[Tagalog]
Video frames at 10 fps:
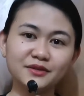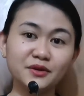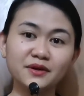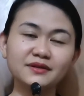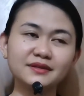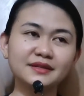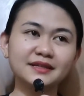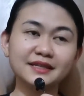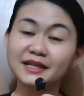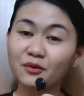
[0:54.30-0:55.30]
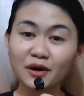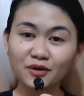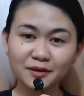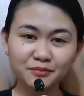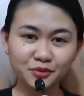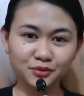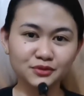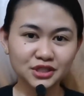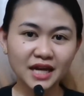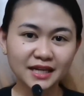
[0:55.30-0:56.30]
no. Ginawa ko lang po
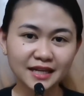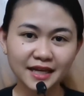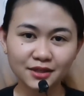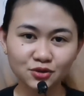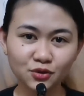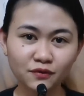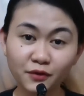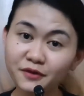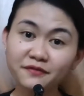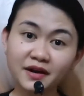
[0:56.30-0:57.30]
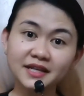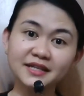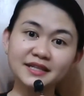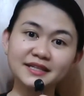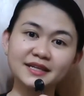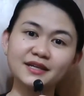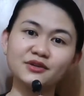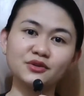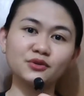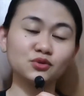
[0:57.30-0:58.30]
tong channel na ito for fun,
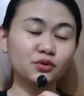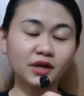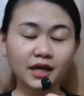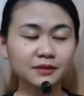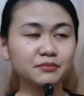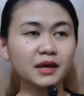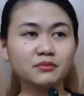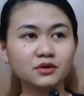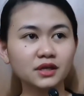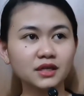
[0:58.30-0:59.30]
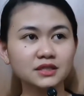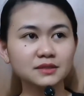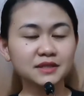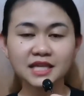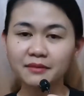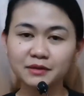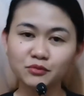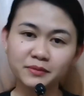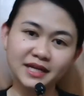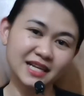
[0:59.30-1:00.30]
no? To create memories, masabi
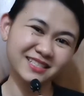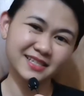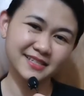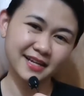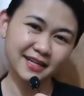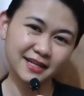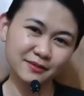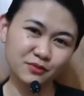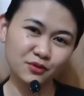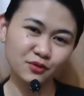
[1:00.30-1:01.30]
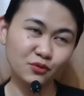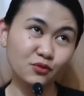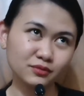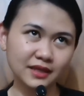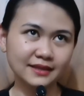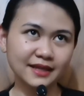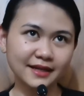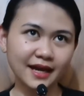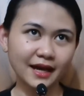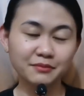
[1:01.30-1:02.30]
mo man lang sa sarili mo kung
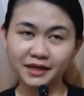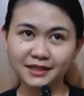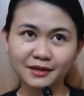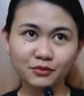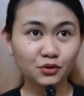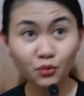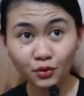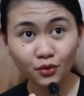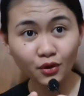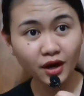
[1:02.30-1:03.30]
tatanda ka, makita mo yun, uy,